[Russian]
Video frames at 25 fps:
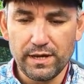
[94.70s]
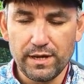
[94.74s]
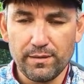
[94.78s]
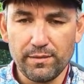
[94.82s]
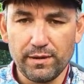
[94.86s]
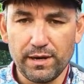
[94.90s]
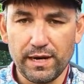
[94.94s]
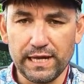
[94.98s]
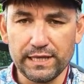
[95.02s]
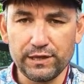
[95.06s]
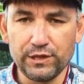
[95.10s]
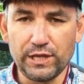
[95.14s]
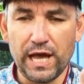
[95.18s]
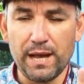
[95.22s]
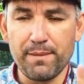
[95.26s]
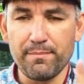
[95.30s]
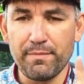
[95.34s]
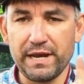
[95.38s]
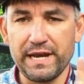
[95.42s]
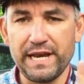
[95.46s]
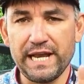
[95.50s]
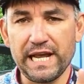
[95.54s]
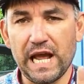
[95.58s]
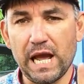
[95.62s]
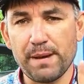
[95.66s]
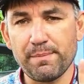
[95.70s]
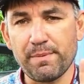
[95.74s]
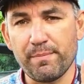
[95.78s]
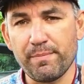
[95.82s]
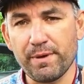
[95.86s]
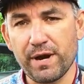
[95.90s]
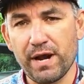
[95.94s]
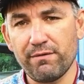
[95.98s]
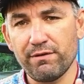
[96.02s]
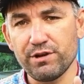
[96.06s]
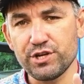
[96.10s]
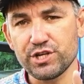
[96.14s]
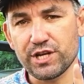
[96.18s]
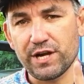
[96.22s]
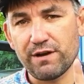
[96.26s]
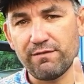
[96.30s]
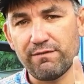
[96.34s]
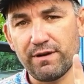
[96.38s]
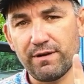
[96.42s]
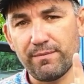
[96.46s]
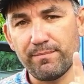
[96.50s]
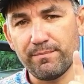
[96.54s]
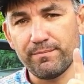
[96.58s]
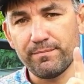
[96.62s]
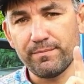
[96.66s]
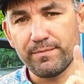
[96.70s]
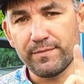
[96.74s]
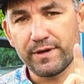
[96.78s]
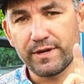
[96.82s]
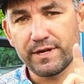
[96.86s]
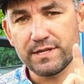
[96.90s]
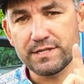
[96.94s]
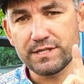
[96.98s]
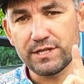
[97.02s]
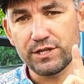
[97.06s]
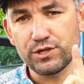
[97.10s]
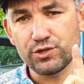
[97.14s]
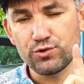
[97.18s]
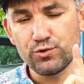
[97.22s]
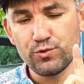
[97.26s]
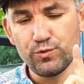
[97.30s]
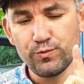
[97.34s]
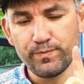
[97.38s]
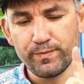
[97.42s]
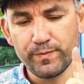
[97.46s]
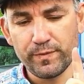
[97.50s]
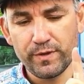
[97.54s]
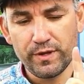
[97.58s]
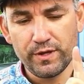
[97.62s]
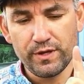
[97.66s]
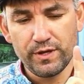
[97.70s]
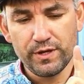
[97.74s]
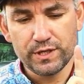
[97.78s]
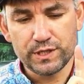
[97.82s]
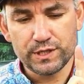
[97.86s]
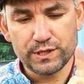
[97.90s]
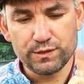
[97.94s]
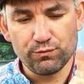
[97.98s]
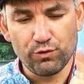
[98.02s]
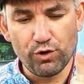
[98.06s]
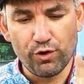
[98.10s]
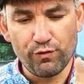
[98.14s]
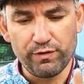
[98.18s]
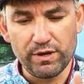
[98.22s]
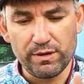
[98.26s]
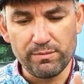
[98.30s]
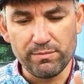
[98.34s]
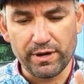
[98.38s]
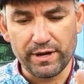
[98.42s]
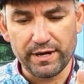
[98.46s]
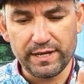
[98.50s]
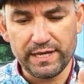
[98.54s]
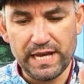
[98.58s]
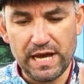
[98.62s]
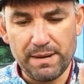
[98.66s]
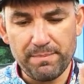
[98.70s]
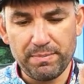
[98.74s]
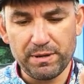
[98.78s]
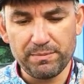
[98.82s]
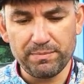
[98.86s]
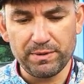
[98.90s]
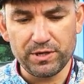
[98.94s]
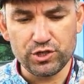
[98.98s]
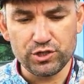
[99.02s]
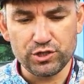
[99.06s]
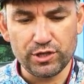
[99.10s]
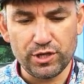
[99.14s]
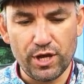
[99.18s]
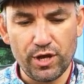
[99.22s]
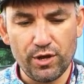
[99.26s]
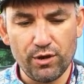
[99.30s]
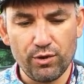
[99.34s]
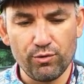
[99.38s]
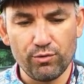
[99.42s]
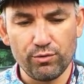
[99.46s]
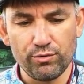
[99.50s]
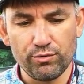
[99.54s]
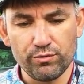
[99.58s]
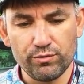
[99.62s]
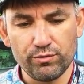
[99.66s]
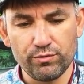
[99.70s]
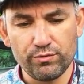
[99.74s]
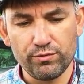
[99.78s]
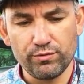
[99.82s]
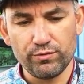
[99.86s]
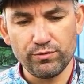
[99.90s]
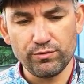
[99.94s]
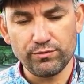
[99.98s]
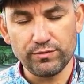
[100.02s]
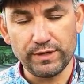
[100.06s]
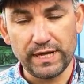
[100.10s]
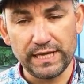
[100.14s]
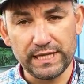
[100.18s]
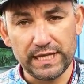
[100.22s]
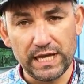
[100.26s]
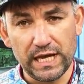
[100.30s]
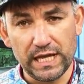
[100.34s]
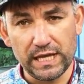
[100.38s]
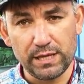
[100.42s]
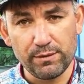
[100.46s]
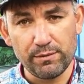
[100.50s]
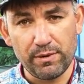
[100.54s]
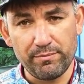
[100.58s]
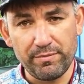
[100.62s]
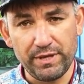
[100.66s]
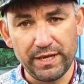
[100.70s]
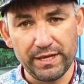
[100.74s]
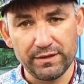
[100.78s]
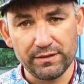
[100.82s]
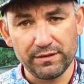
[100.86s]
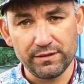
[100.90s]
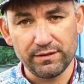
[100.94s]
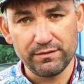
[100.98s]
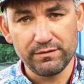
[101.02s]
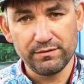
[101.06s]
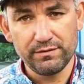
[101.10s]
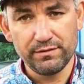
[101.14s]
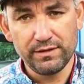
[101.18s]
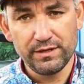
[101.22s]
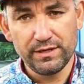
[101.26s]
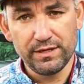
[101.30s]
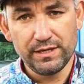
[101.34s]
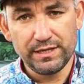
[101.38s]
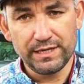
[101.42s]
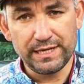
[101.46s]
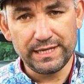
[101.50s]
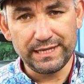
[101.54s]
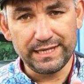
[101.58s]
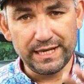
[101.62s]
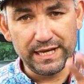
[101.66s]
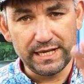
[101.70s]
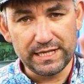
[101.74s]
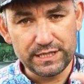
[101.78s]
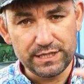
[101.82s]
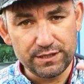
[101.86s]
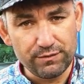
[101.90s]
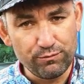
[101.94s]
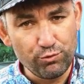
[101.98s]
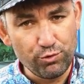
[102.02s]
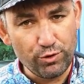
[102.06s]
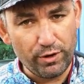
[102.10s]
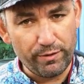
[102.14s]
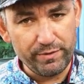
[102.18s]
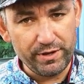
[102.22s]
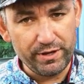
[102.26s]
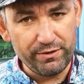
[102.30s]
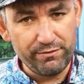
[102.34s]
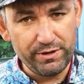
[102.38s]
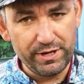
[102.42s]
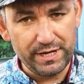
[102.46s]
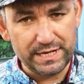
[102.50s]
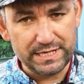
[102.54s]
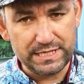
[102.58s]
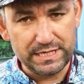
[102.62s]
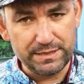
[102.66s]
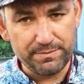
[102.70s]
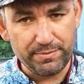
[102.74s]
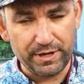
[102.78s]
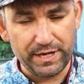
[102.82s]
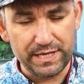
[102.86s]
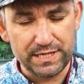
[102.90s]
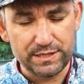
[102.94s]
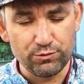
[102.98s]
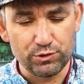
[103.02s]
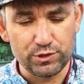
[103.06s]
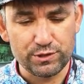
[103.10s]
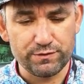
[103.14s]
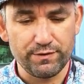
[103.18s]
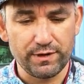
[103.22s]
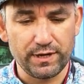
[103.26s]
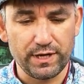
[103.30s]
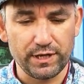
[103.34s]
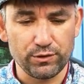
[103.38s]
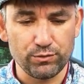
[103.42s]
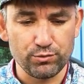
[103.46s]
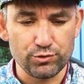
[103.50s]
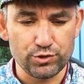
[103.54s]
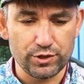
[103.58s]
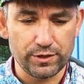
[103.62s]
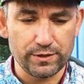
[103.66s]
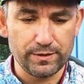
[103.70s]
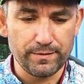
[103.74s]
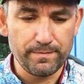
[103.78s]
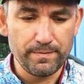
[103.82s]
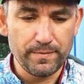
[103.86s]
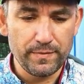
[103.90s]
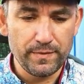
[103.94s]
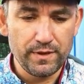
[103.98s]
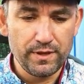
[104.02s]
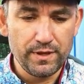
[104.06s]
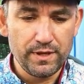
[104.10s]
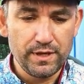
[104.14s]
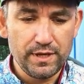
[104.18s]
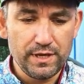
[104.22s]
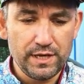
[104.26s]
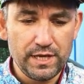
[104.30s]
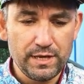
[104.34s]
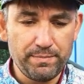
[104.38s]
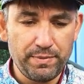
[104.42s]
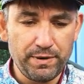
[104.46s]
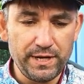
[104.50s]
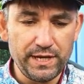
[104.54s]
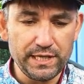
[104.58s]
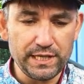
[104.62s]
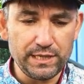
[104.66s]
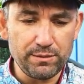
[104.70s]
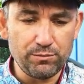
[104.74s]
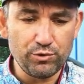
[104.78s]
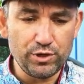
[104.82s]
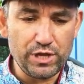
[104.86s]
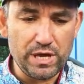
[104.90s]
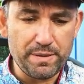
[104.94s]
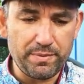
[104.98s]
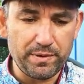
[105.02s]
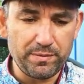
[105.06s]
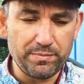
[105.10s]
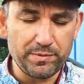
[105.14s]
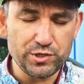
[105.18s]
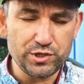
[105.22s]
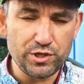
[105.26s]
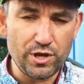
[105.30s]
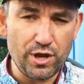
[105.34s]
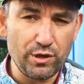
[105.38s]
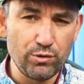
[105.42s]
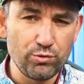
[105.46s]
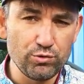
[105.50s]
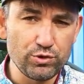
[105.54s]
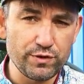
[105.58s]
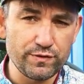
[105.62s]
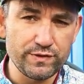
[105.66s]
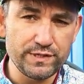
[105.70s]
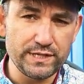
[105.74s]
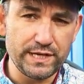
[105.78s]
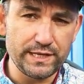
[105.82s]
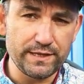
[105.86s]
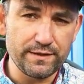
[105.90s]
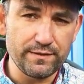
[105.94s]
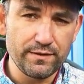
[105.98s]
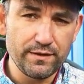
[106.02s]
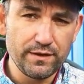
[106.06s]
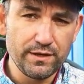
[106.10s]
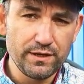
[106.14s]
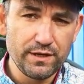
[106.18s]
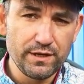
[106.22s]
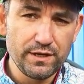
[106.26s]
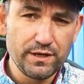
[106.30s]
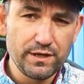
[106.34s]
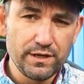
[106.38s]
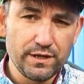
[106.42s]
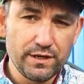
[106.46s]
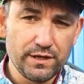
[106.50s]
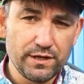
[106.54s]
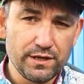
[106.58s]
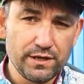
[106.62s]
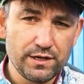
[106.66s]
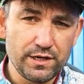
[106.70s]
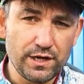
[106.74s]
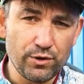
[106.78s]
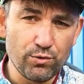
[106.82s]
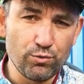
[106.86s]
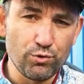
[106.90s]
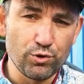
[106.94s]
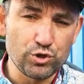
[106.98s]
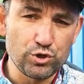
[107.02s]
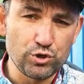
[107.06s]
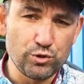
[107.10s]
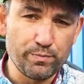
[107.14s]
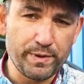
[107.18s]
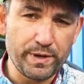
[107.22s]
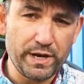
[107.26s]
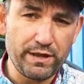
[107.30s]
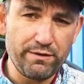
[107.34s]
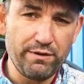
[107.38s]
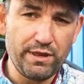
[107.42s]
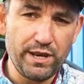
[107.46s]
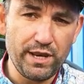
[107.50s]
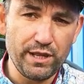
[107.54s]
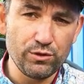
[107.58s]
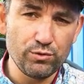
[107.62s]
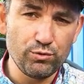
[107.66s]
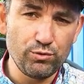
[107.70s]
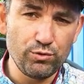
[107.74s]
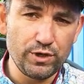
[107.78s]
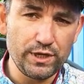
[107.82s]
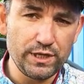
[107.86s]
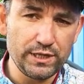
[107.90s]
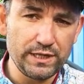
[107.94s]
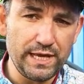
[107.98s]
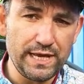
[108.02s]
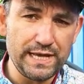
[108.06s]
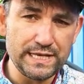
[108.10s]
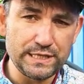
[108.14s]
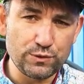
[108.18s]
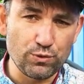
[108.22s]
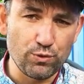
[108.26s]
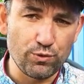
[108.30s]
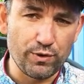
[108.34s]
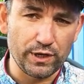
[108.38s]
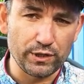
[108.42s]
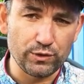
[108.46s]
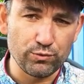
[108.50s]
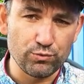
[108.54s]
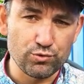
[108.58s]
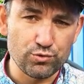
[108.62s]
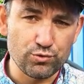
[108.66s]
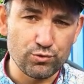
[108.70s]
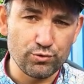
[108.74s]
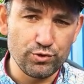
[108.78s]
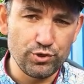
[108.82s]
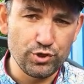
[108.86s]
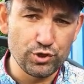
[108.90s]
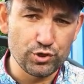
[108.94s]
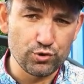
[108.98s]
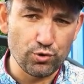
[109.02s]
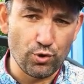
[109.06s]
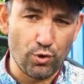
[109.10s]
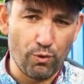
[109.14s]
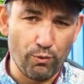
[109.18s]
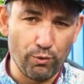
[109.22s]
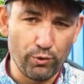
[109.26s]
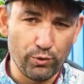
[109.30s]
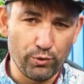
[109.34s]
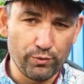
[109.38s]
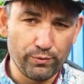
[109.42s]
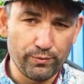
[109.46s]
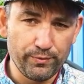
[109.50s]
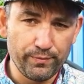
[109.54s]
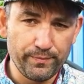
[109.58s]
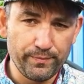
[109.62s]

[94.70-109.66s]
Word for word: Одна маленькая поправочка вам расскажу свой выбор. Я предпочитаю на данный момент китайцы в уровне выросли производства катушек. И поэтому я предпочитаю лучше взять хорошую проверенную китайскую катушку, дешевую.